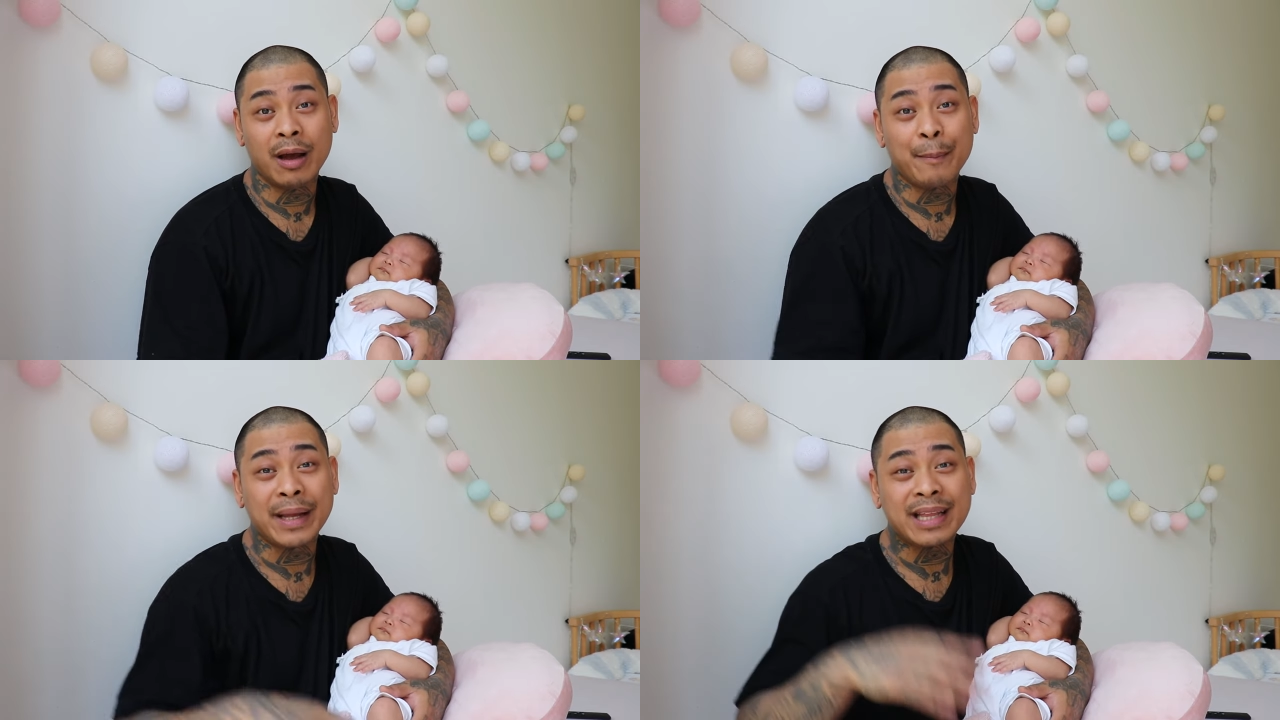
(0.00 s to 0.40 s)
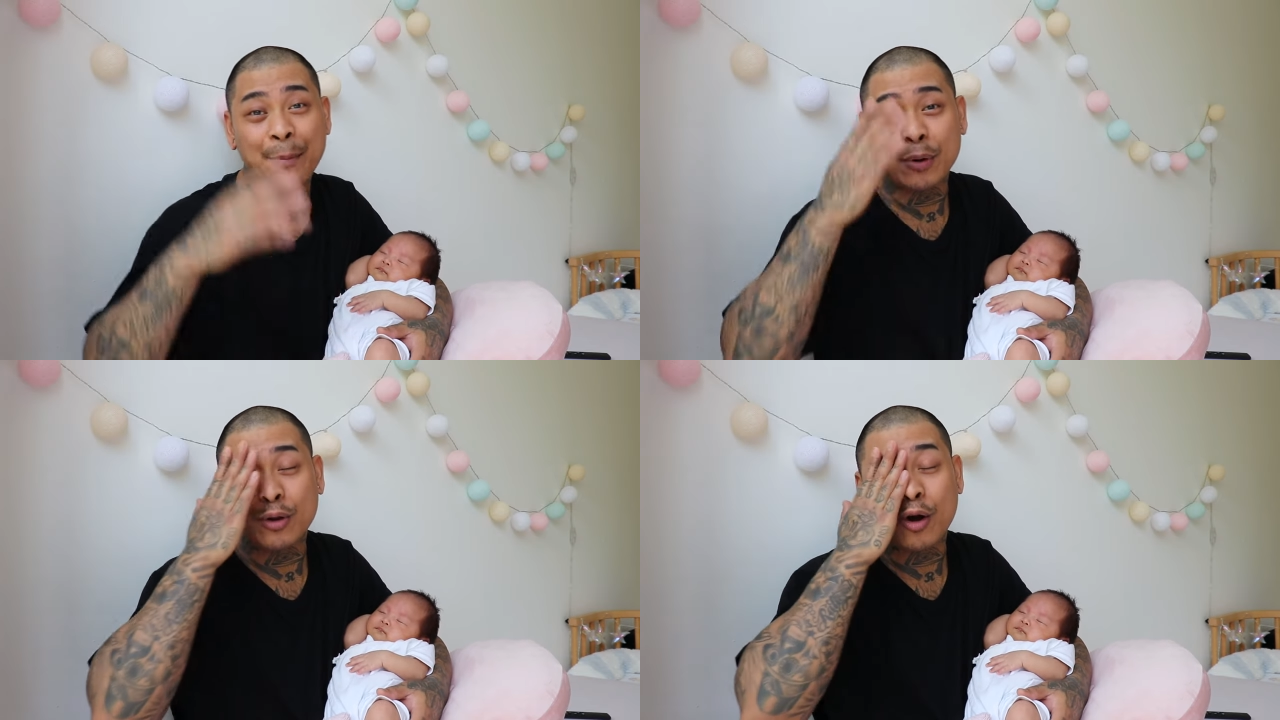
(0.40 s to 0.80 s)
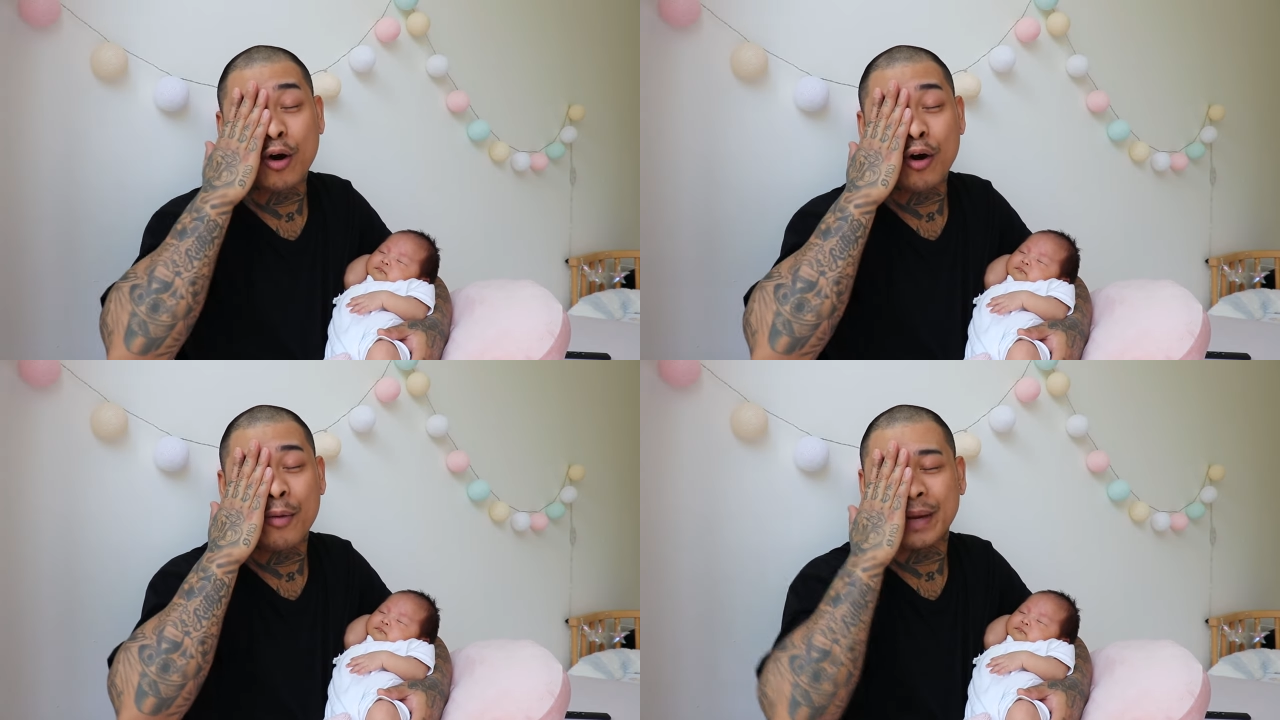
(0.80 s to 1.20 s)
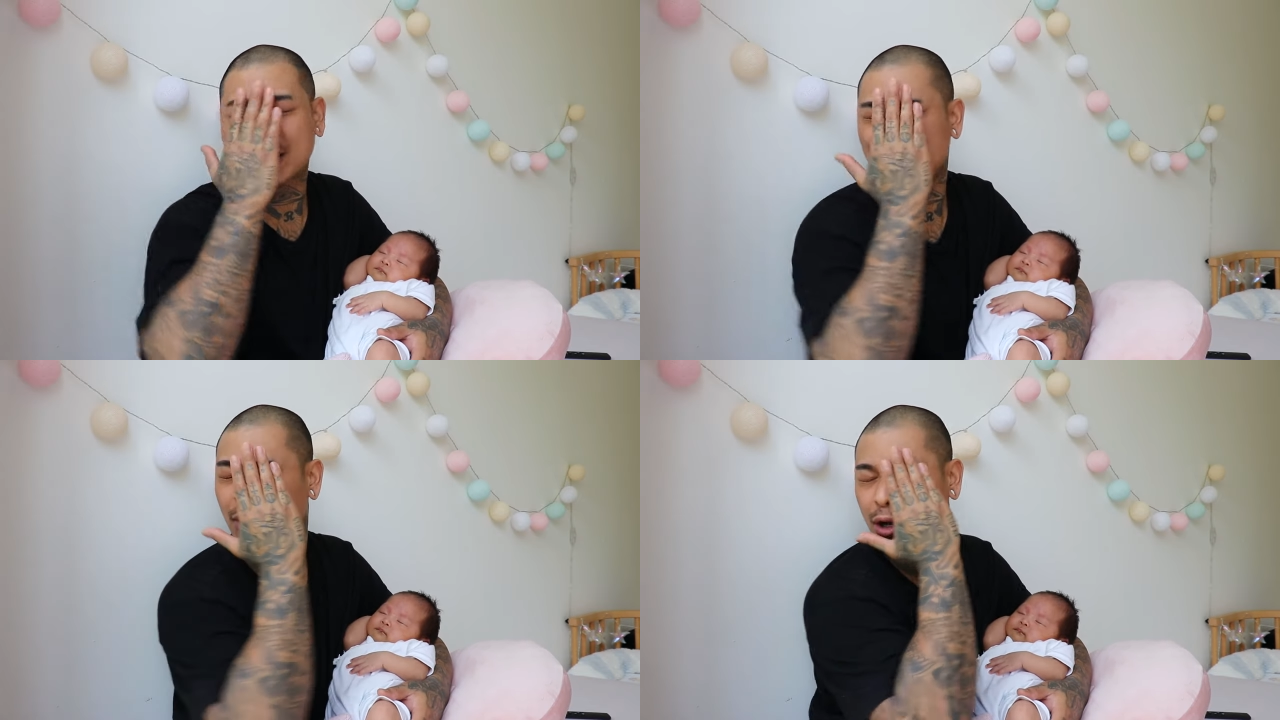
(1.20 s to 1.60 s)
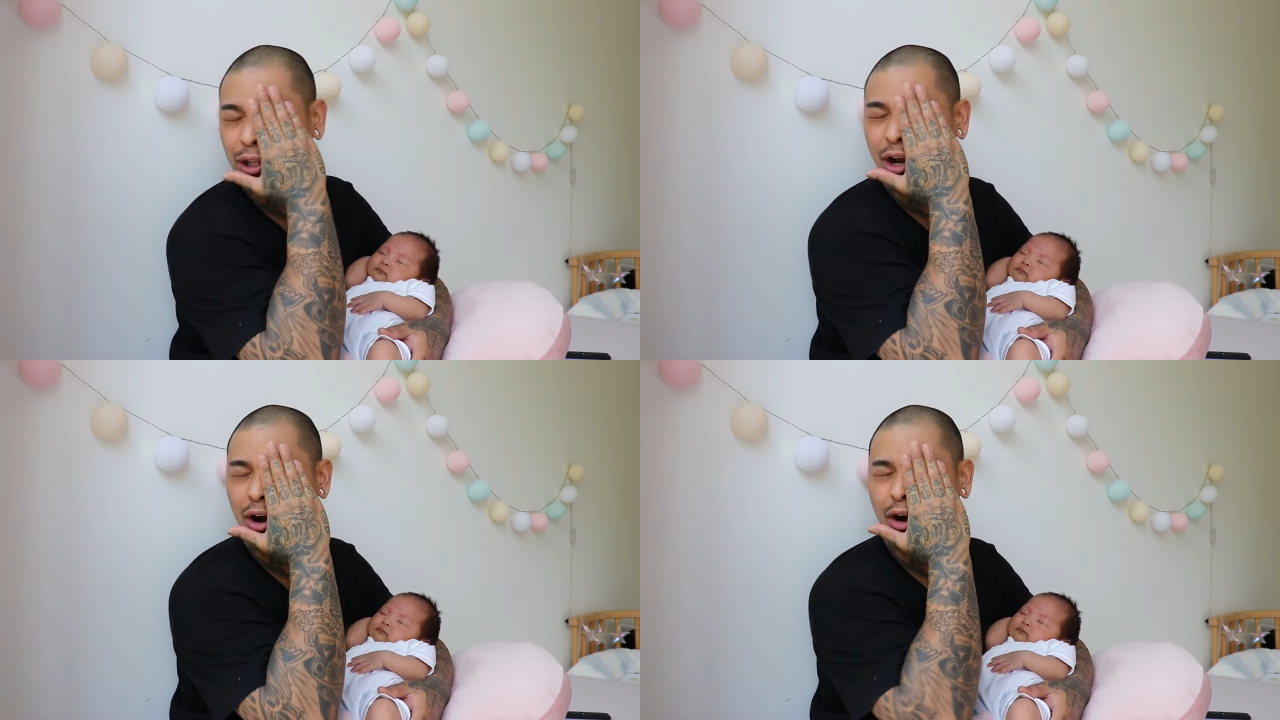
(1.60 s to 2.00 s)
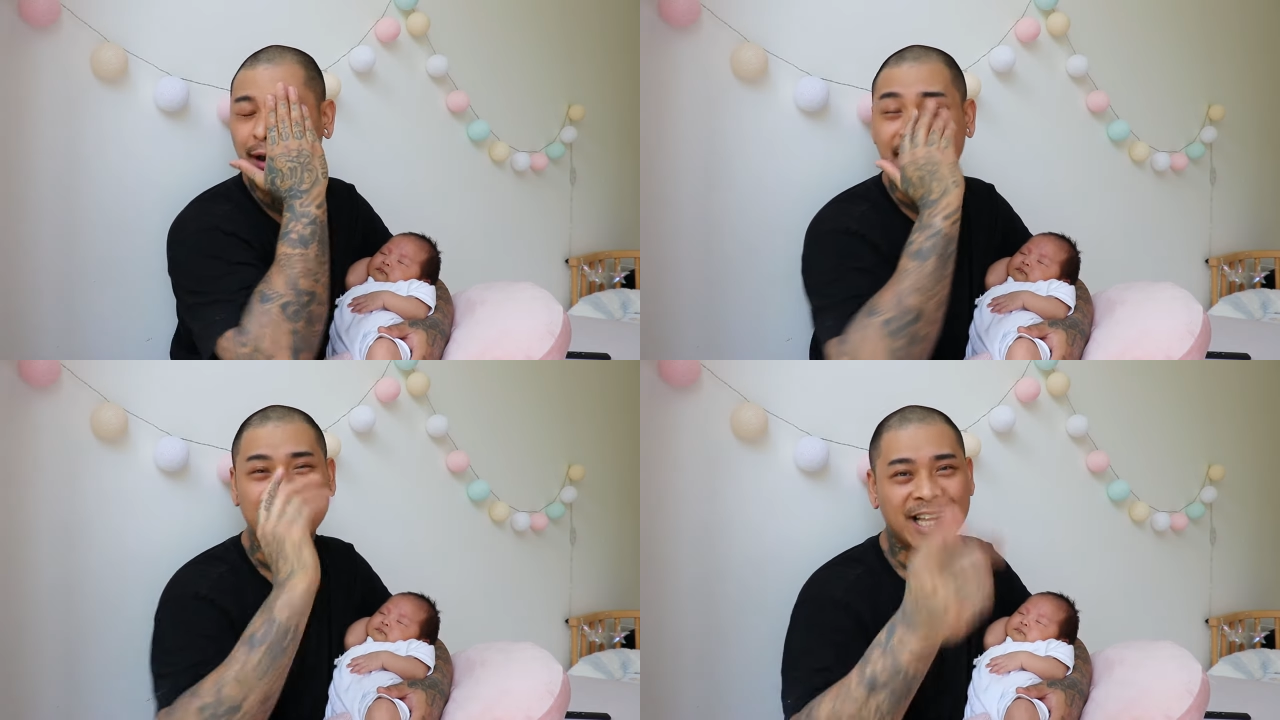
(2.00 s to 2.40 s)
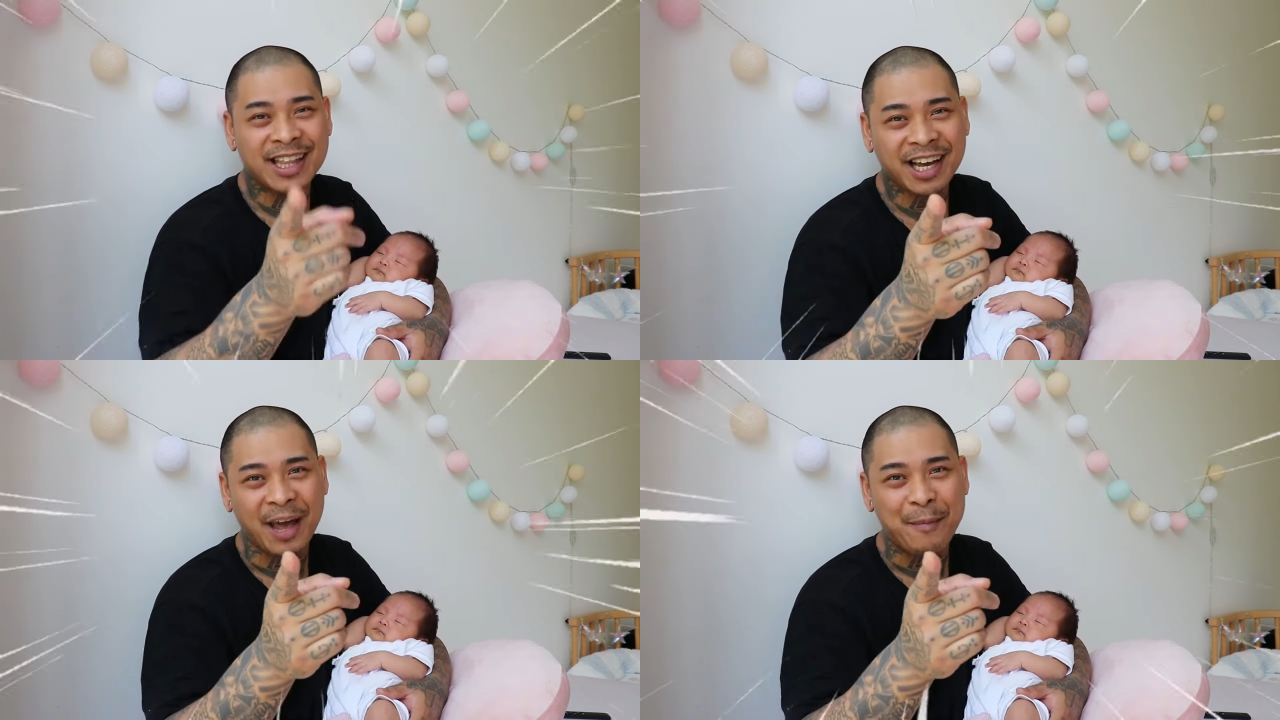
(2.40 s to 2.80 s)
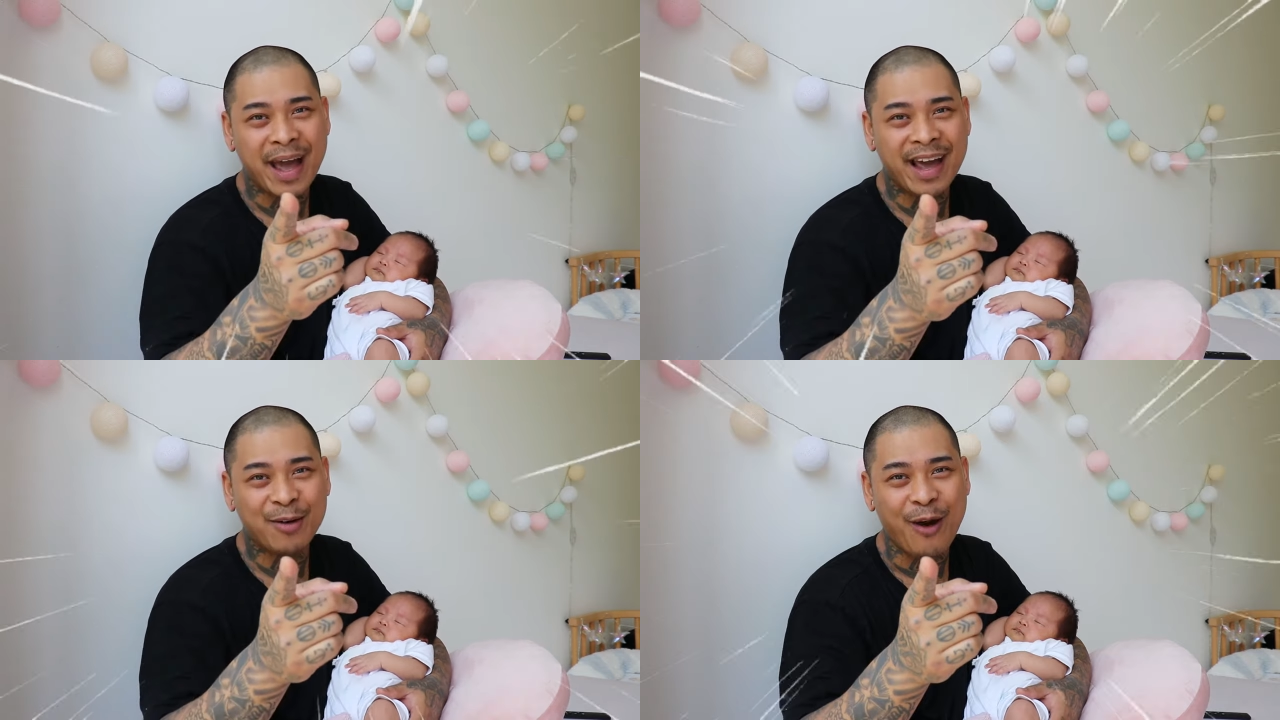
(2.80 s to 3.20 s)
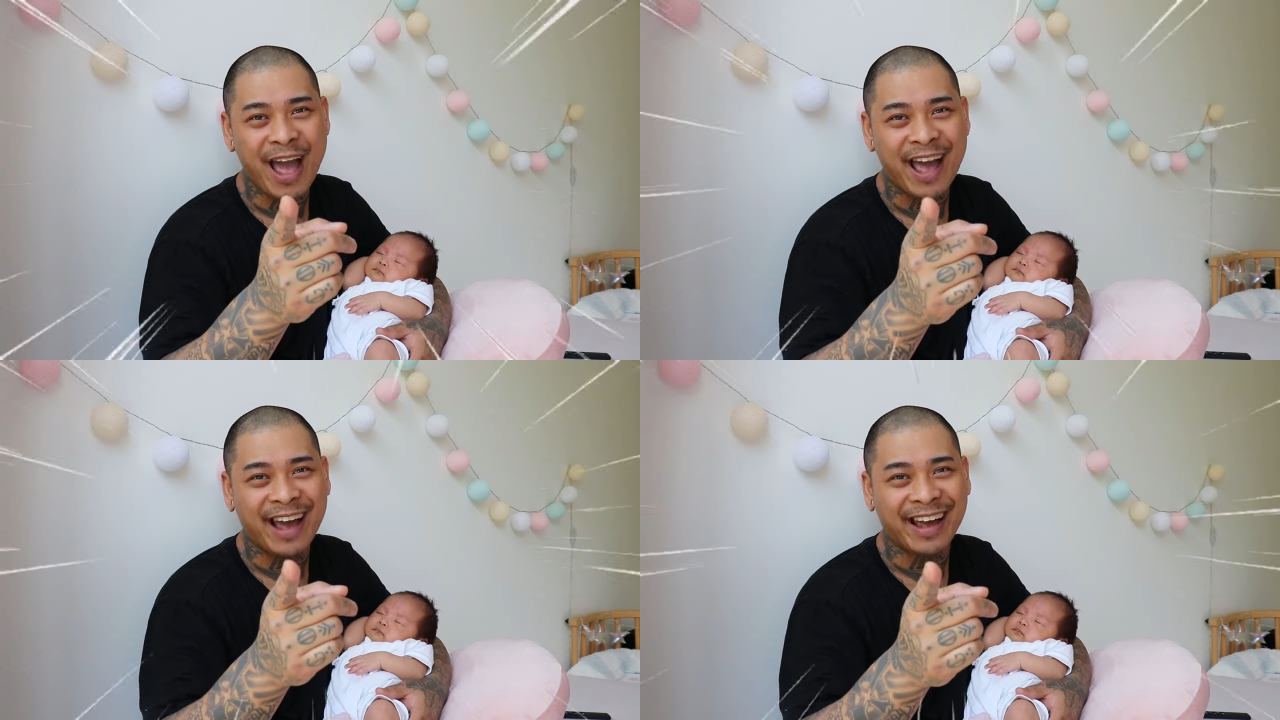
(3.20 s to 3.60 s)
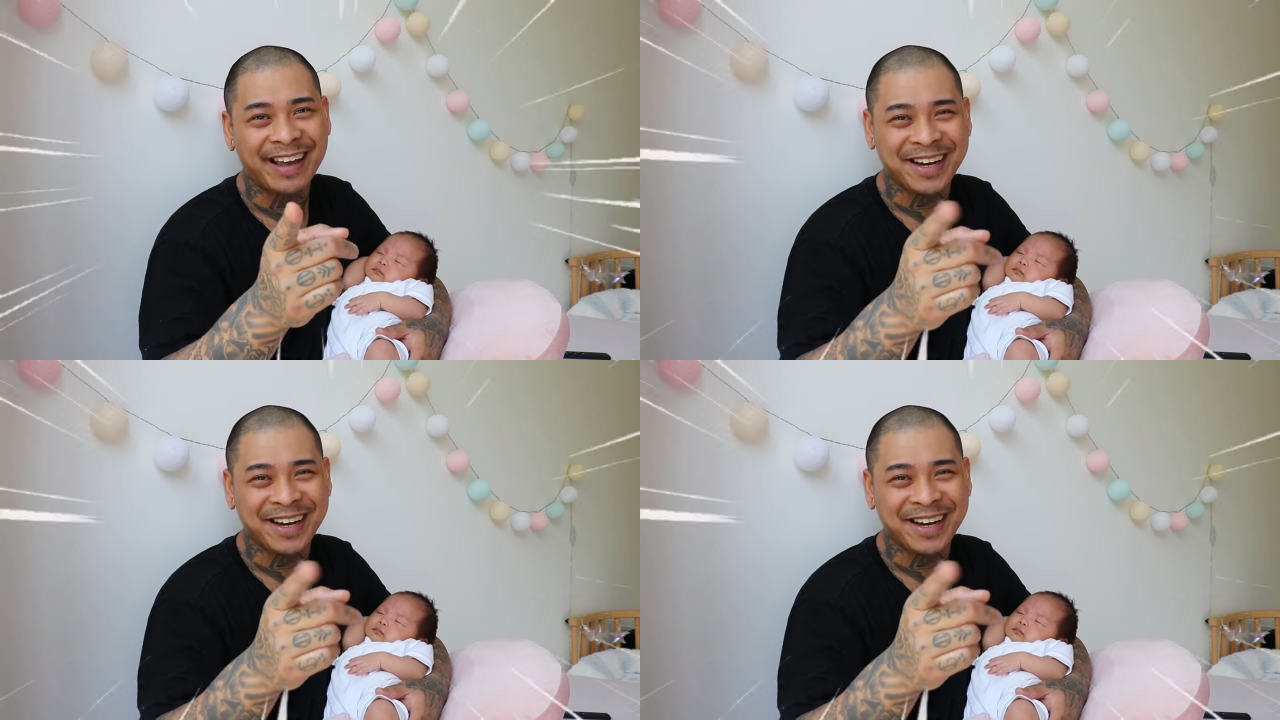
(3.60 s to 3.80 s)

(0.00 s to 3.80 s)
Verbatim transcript: Me tapo un ojo, me tapo el otro y nada que ver, güey.